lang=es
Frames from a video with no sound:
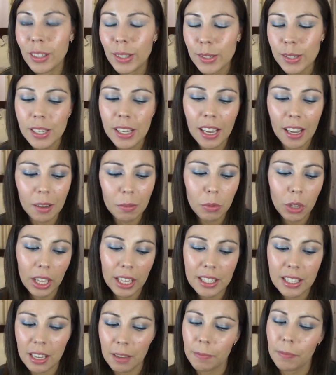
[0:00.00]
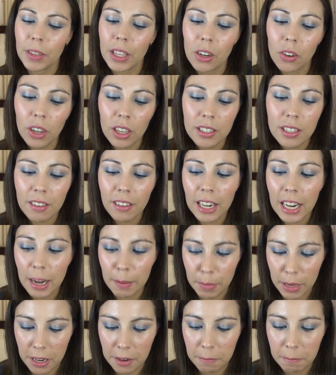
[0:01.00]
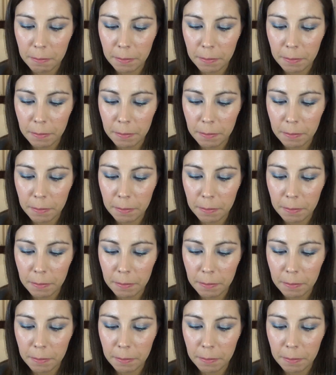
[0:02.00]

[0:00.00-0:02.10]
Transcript: entonces como que sí, creo que sí vale la pena.